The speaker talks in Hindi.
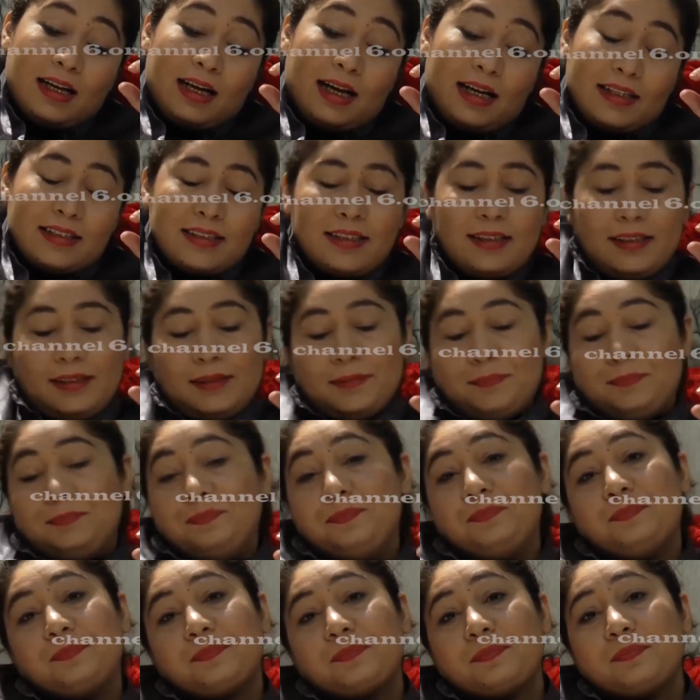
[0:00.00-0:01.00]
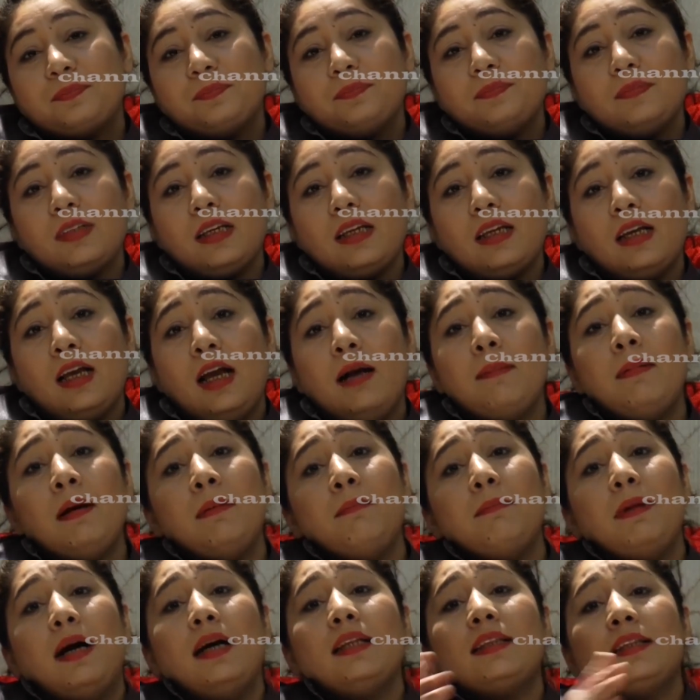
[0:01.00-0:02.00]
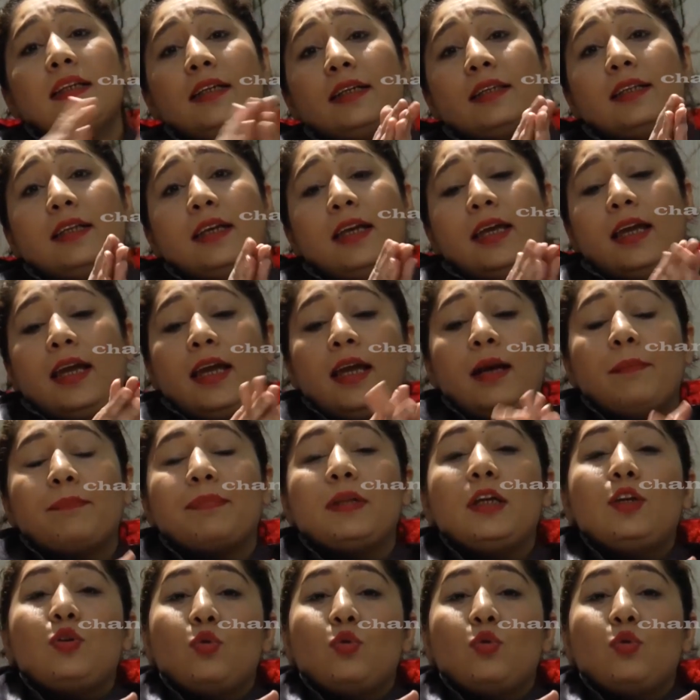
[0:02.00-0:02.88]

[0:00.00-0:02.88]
अच्छा अब हम बात करते हैं अपनी